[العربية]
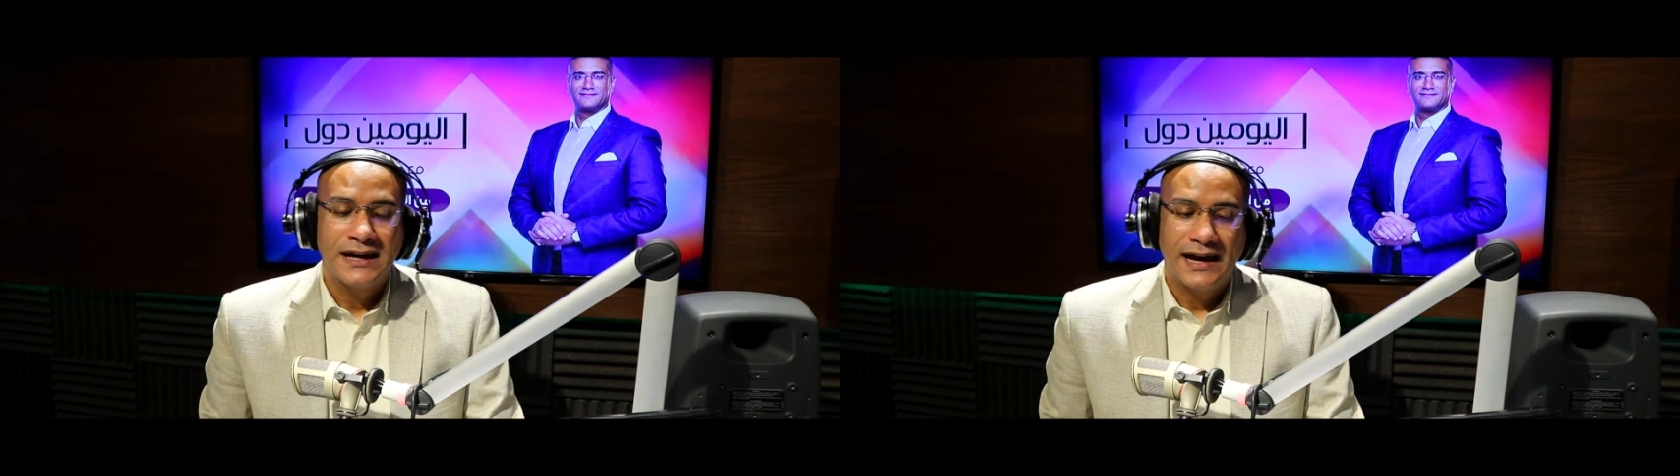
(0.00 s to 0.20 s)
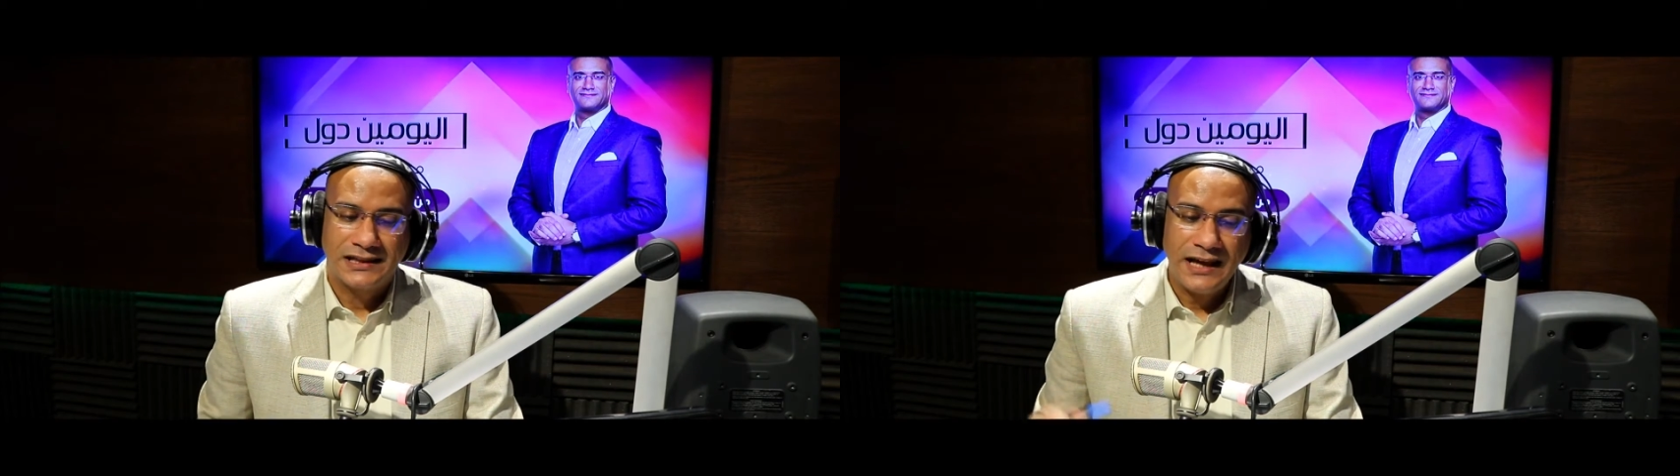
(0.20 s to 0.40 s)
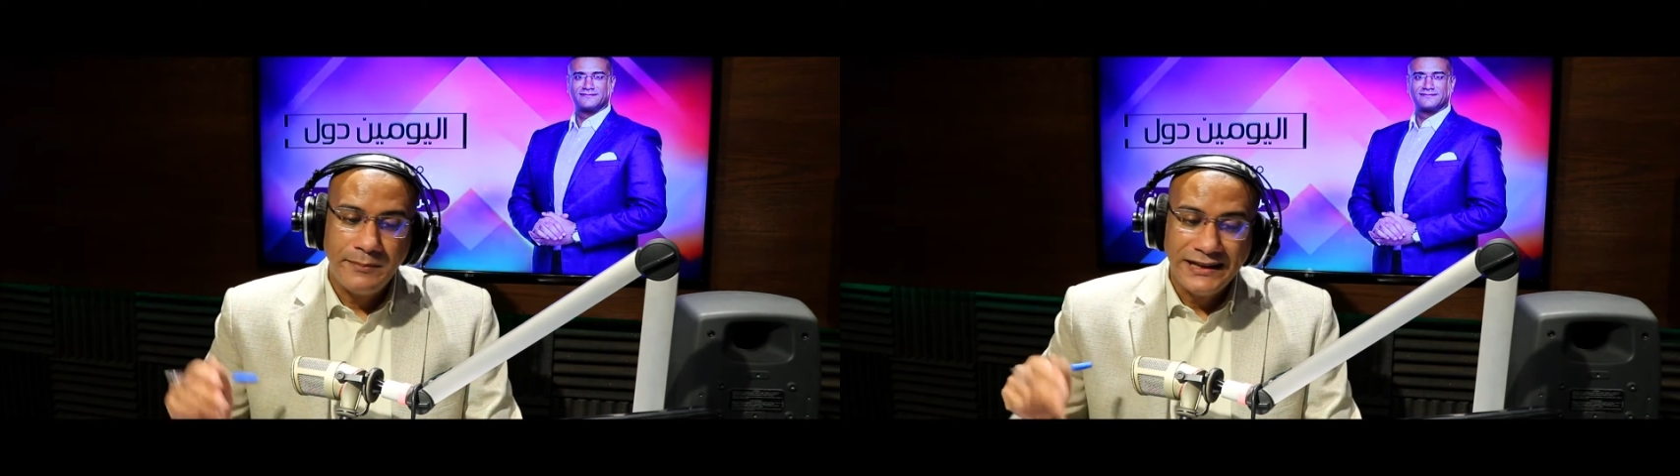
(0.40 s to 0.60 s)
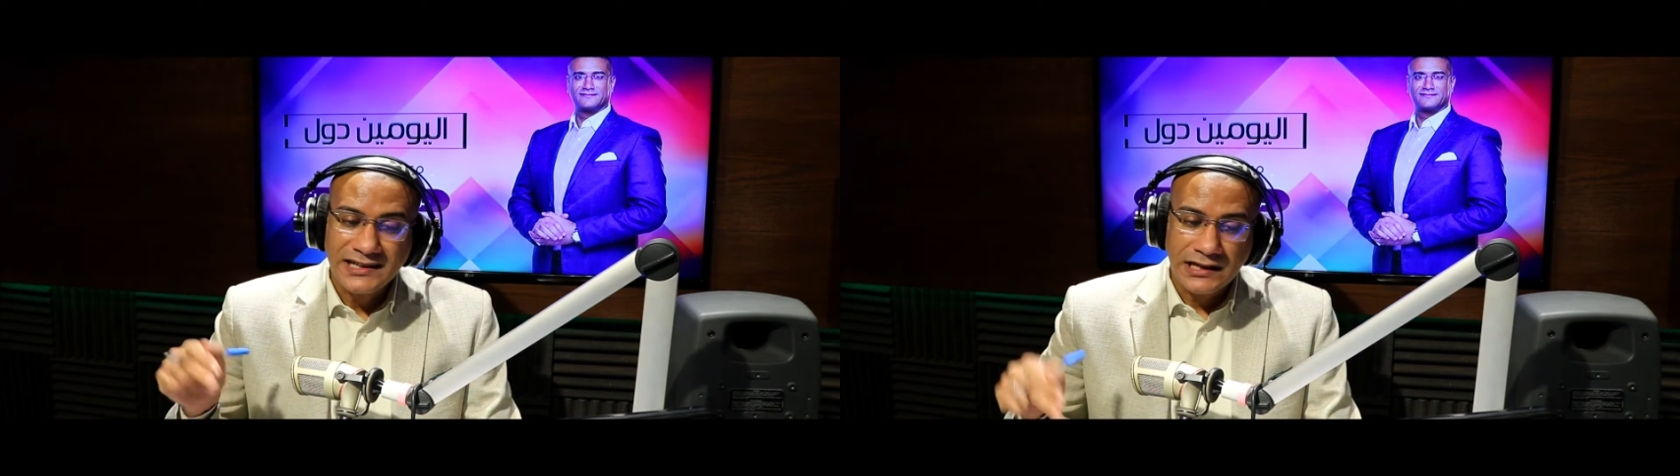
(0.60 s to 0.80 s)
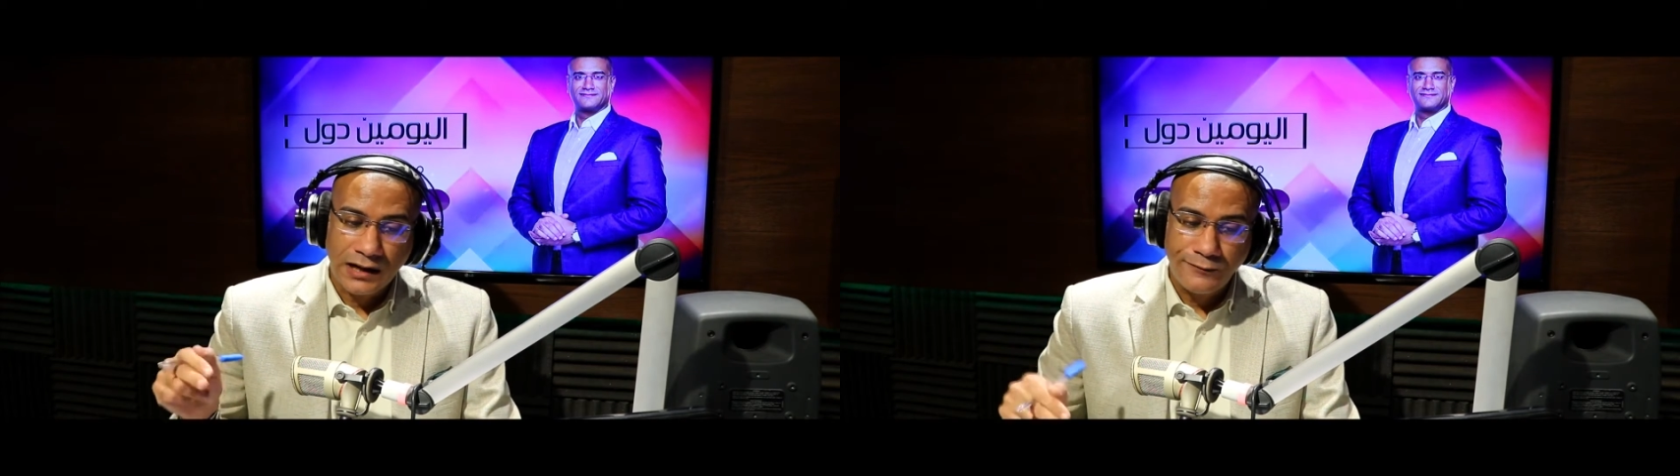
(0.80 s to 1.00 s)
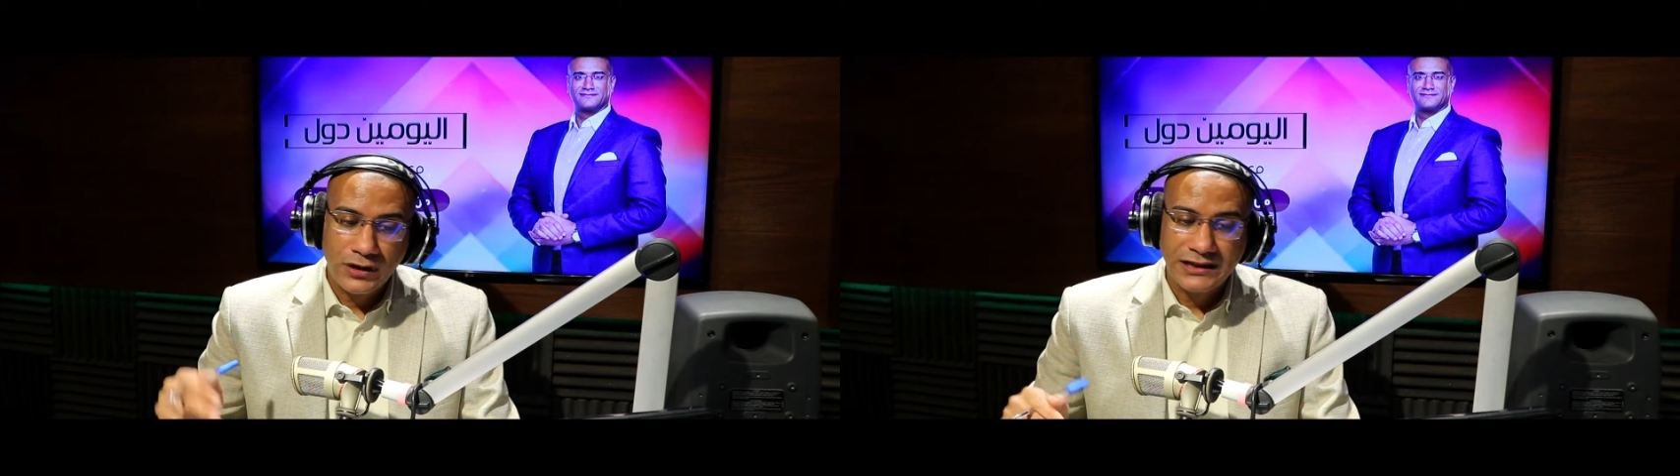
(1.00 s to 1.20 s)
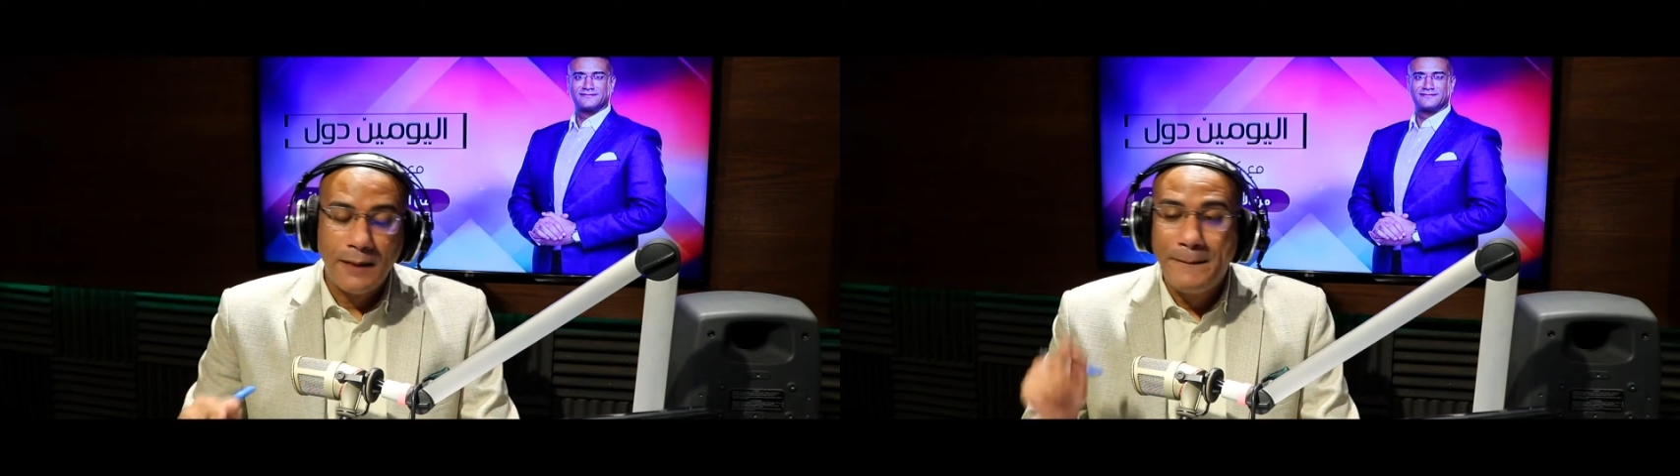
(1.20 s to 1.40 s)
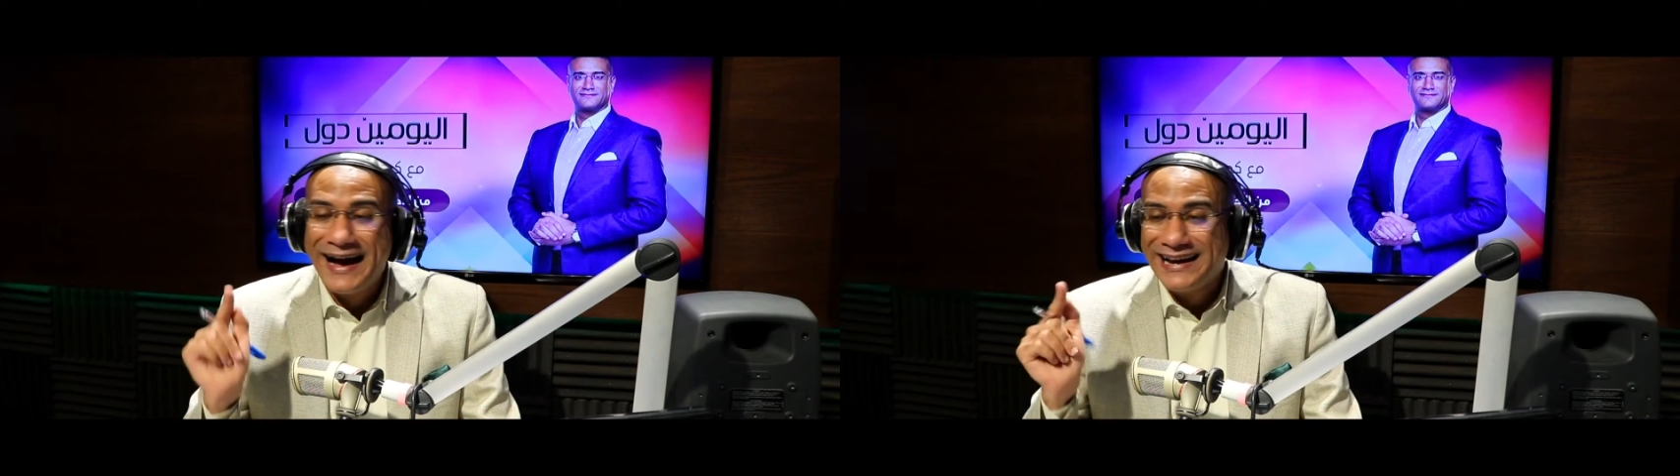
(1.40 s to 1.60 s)
هتلاقي مينا سنغافوره ده
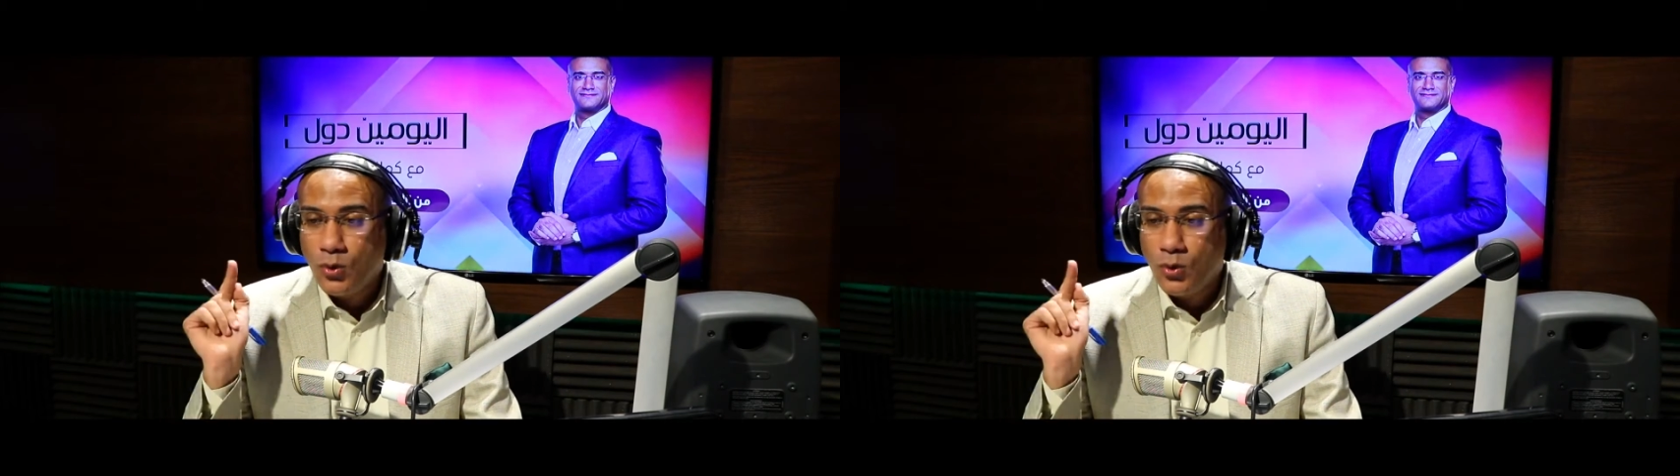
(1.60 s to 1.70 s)
باع